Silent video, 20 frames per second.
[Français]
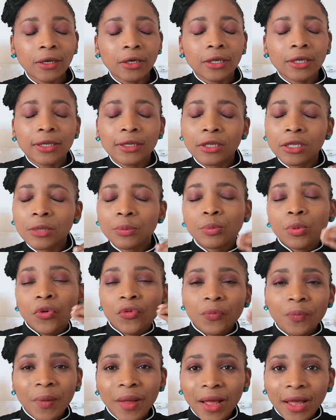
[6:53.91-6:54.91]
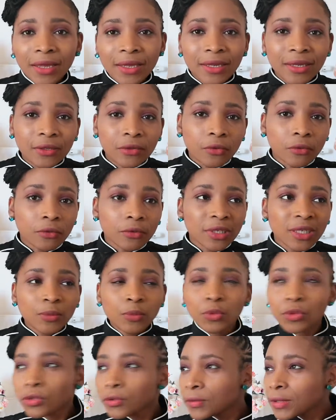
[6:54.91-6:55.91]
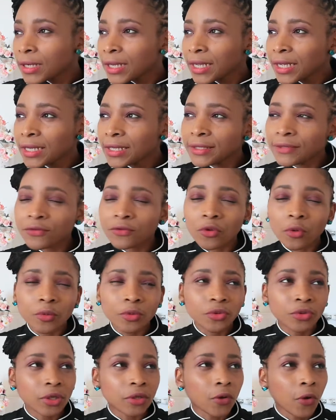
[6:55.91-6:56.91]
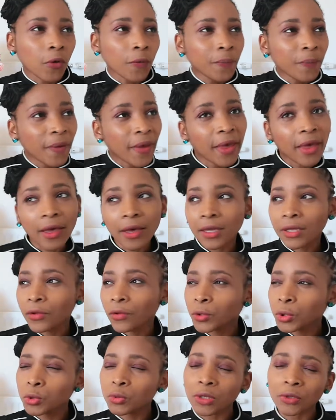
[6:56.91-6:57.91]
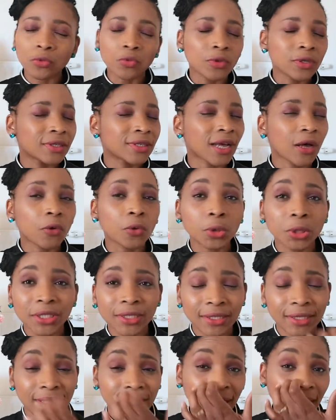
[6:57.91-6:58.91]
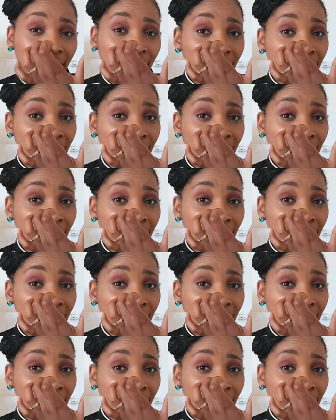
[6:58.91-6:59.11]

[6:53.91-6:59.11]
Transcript: qu'ils peuvent pas, qu'ils sont déboussolés, ils ont besoin de repères et que je dois tout les arranger, etc.